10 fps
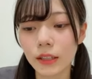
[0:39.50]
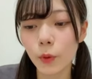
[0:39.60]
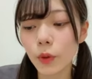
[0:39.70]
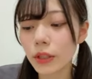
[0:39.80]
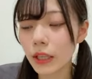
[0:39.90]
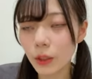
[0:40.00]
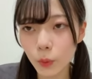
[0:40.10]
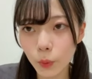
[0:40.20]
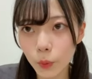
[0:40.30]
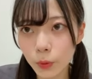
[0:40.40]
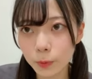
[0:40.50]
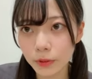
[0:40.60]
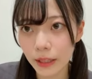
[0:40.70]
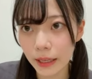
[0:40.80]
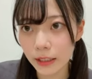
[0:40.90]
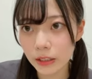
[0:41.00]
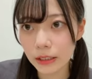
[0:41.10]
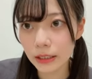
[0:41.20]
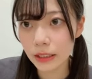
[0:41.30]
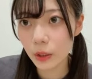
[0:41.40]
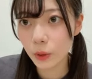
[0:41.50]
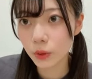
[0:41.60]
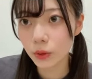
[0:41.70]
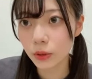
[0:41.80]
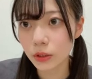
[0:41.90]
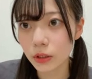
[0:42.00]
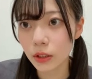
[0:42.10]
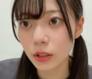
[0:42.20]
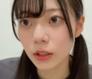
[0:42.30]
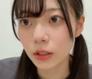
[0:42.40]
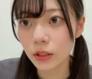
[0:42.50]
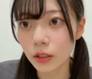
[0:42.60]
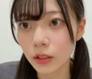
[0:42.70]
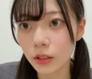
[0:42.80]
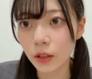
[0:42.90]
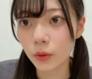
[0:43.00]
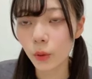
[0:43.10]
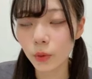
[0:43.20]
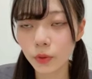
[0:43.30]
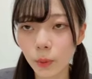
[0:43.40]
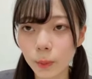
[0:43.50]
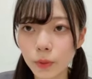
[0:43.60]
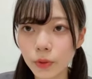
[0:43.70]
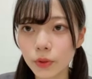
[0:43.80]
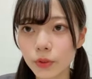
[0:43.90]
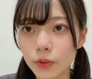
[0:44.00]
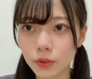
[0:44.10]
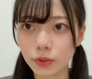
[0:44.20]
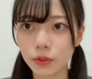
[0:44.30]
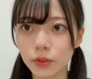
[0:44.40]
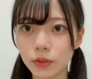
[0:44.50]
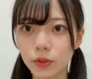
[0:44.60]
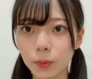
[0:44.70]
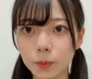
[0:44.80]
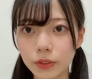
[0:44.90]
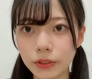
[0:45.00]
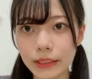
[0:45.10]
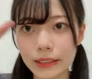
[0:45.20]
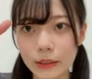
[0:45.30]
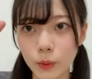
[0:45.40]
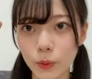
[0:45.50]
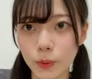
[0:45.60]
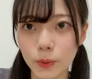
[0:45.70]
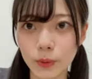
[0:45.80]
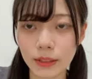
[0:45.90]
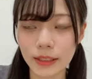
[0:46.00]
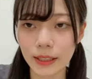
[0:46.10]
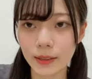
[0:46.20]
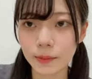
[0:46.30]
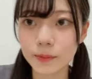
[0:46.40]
48グループで好きな曲こトップトップ3ということでね